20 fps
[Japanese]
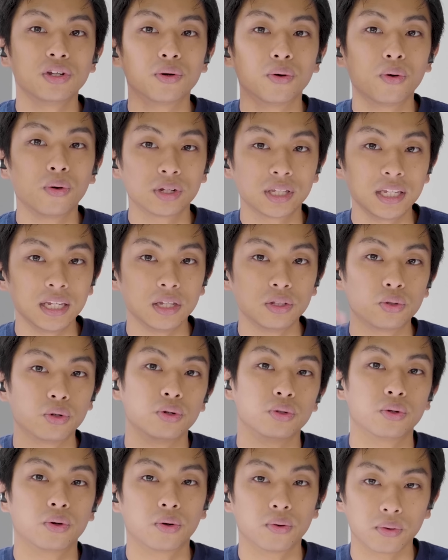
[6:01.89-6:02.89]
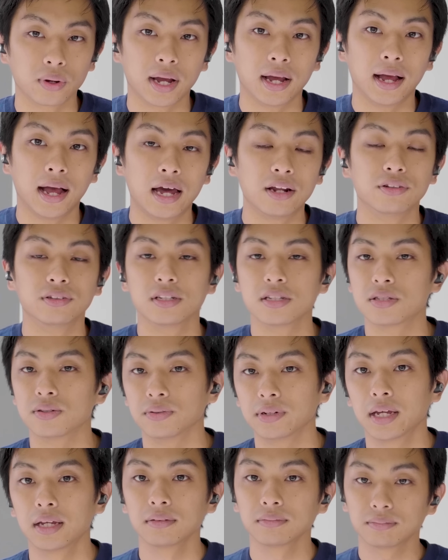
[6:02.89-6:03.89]
に大きいというところがあるんです
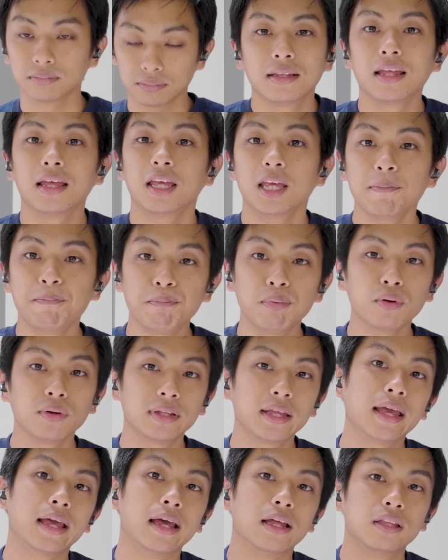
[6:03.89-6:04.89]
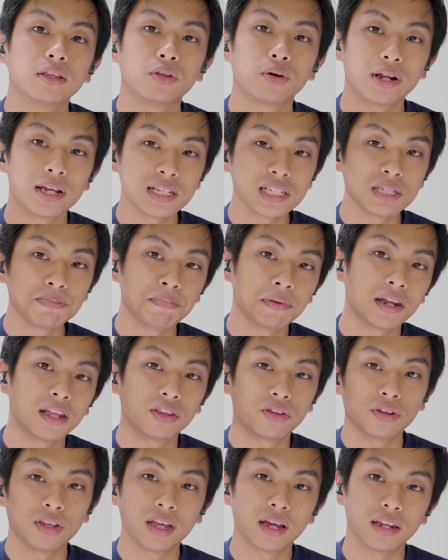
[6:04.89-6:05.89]
よねで一方で
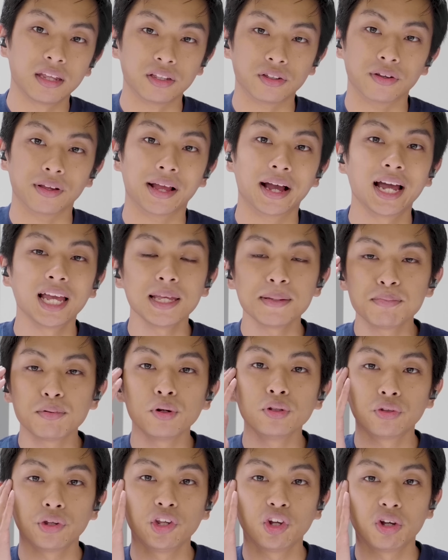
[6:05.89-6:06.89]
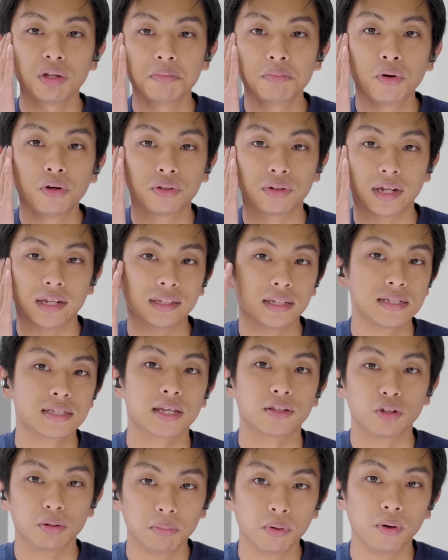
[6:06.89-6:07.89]
トランスペアレントヒアリング外部音取り込みモードなんで
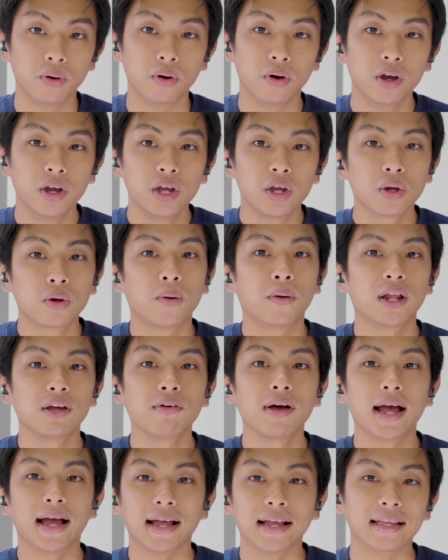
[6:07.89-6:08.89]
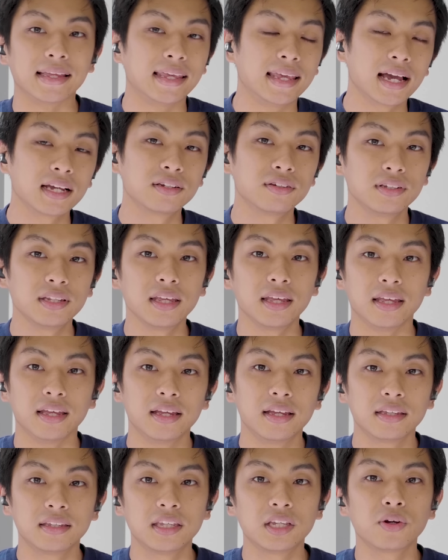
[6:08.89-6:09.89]
すけどもこれは逆
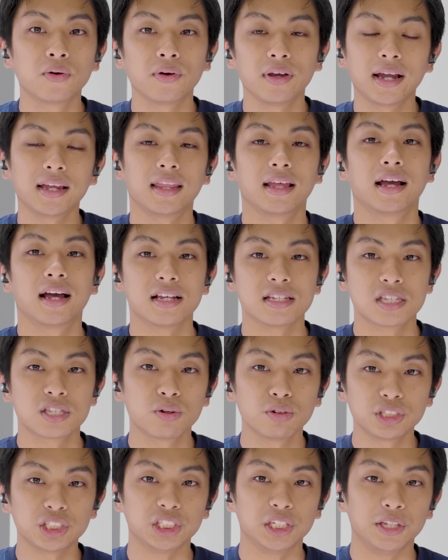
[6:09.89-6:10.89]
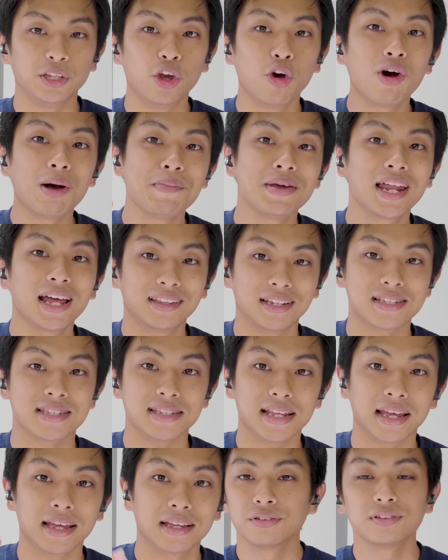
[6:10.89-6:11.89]
に聞こえ方が少し弱めなんで
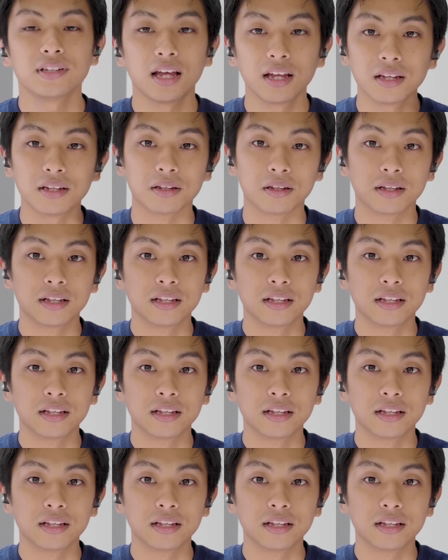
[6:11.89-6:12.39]
すね普段